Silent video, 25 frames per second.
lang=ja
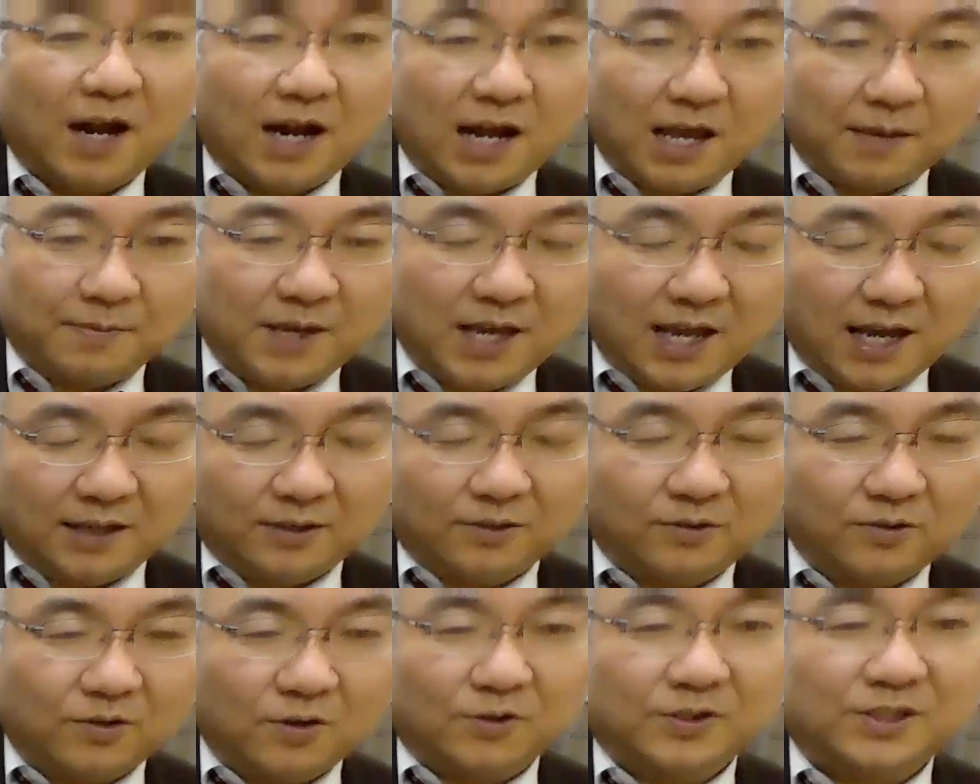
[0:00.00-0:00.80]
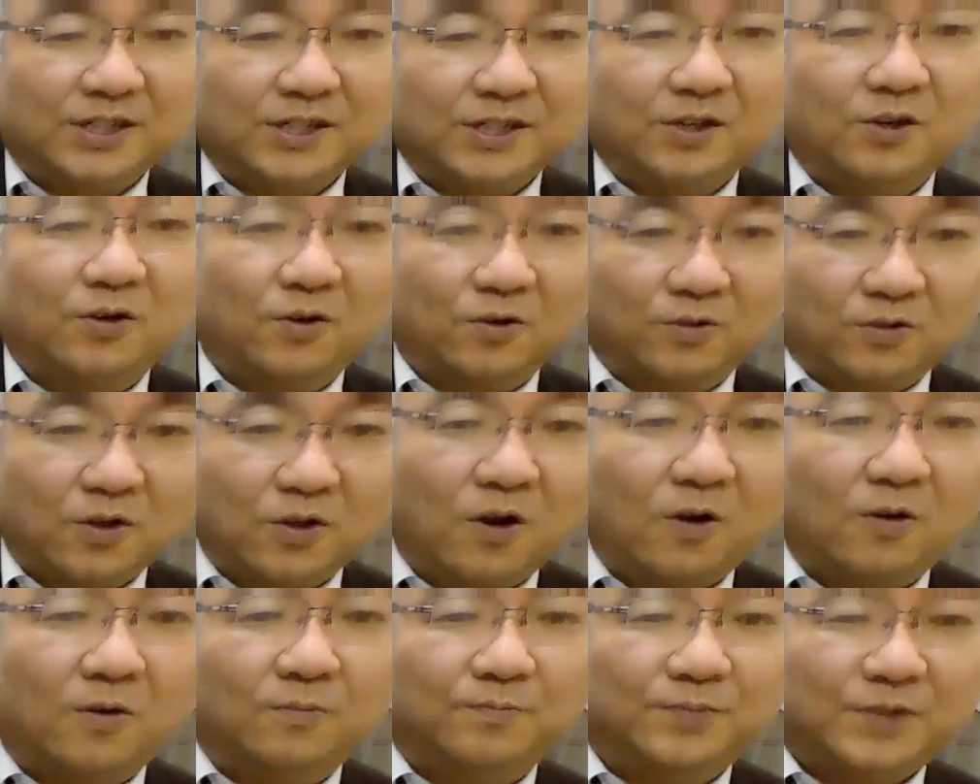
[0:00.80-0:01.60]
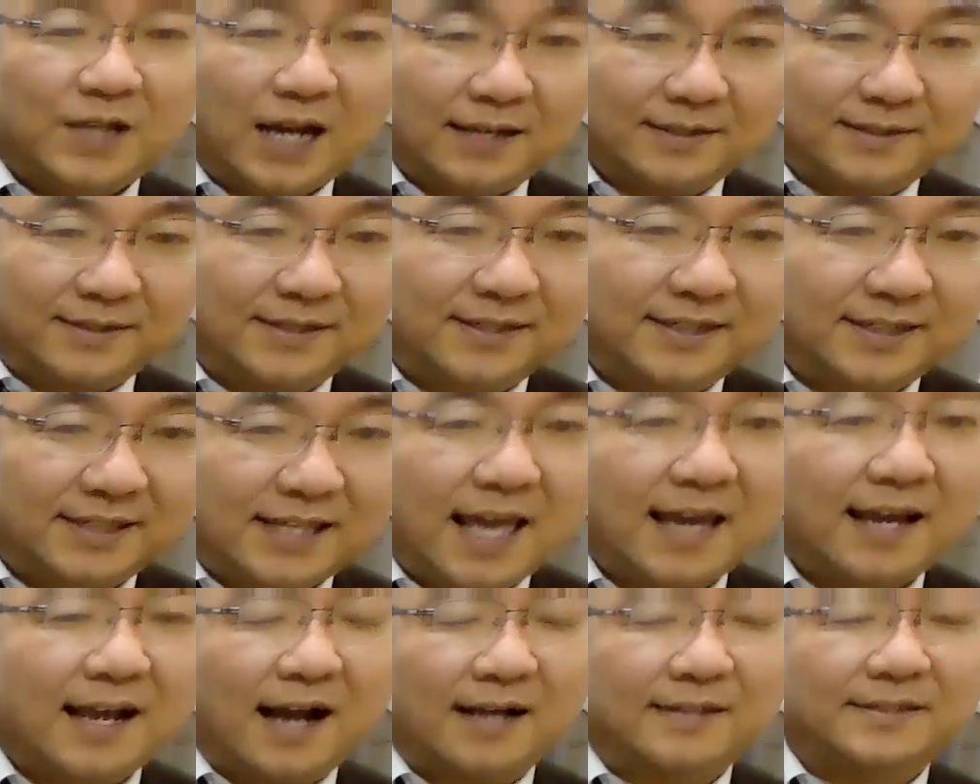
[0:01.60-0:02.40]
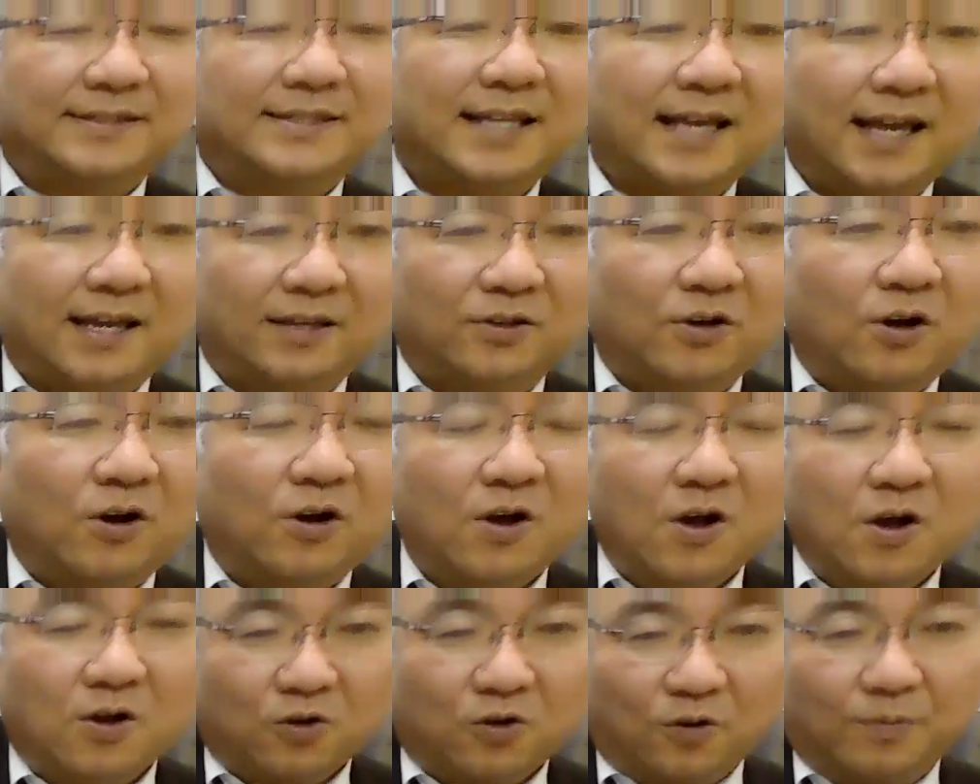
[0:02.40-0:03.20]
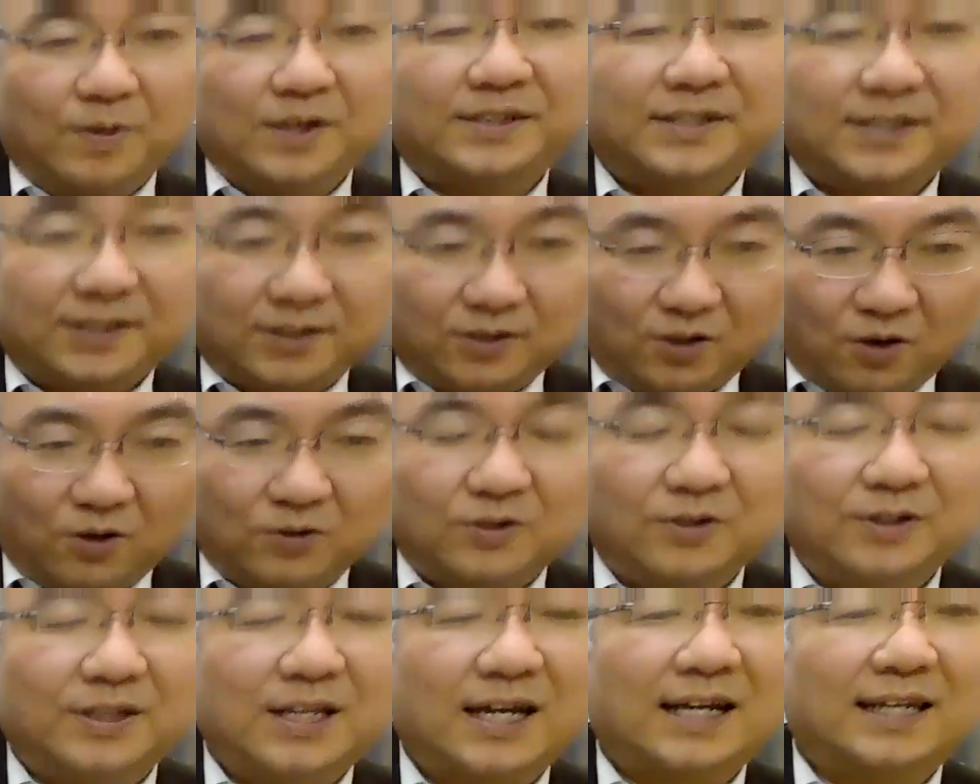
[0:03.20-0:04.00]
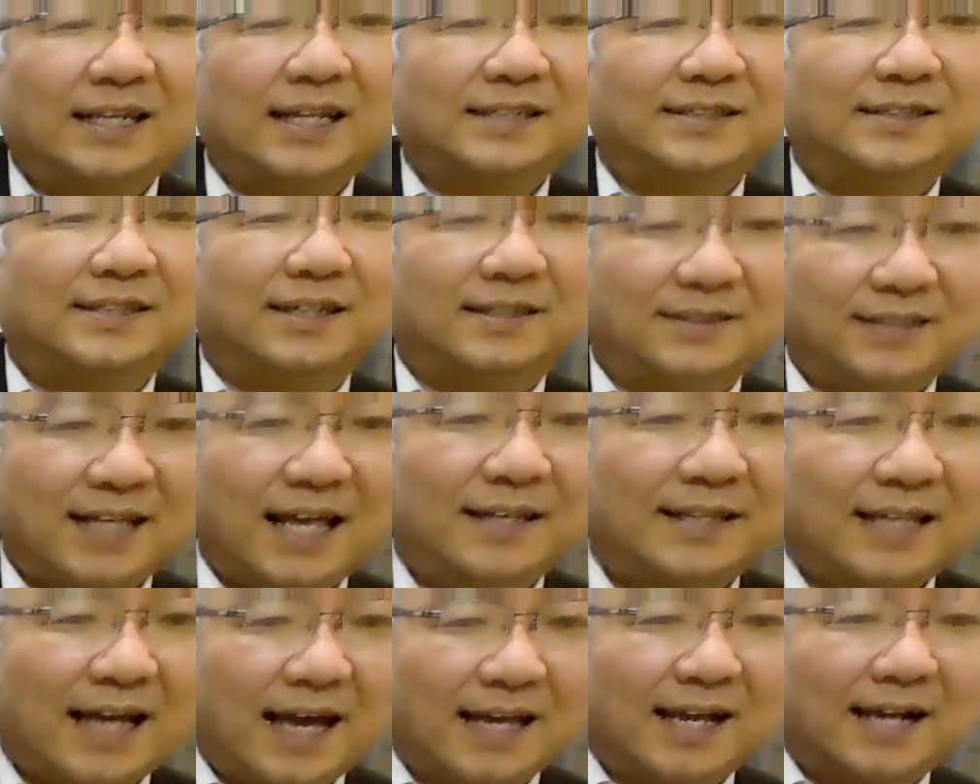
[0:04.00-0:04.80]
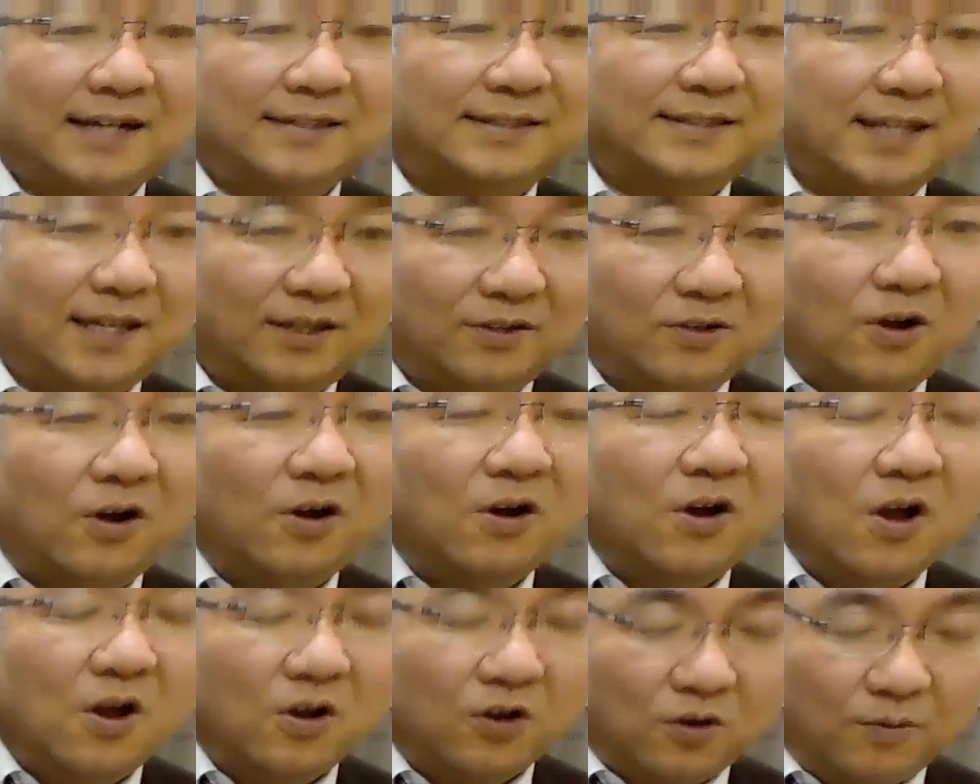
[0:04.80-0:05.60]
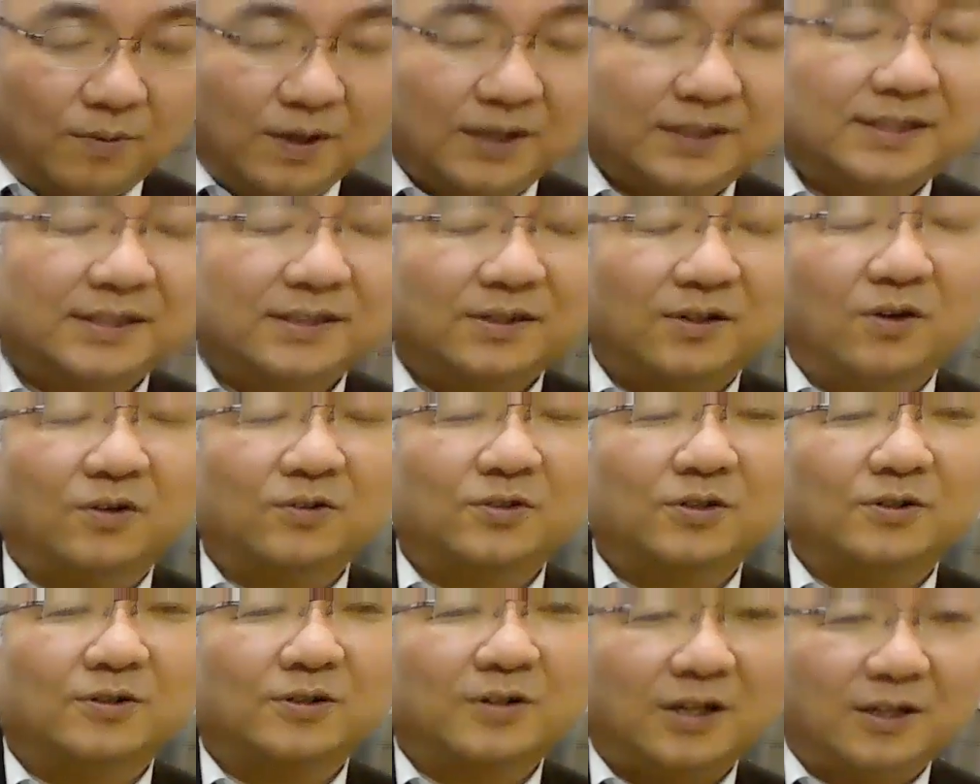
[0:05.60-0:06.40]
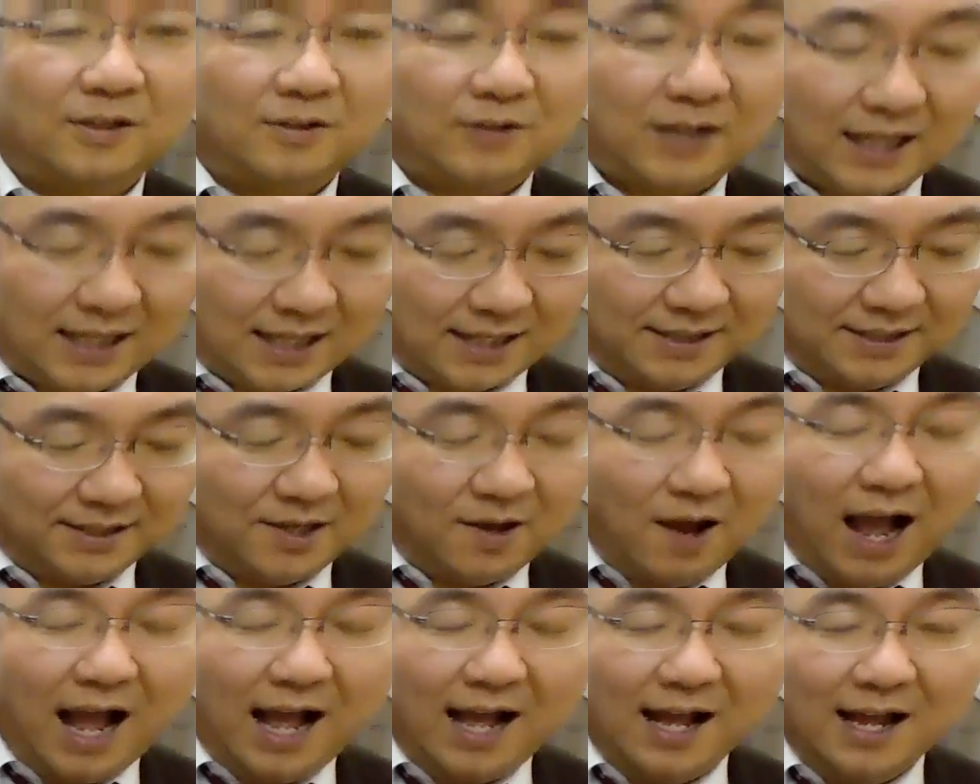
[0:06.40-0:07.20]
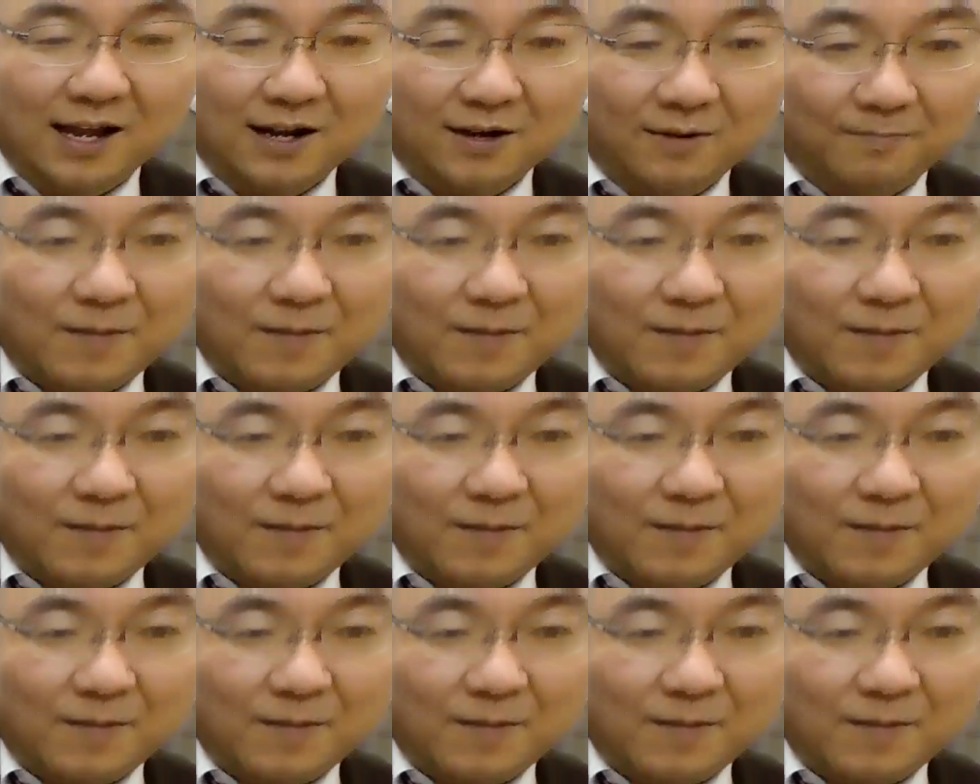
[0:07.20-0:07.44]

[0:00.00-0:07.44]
学びエイドの事業とプラスして学生の個別指導というような形ですね大学生の個別指導という形では、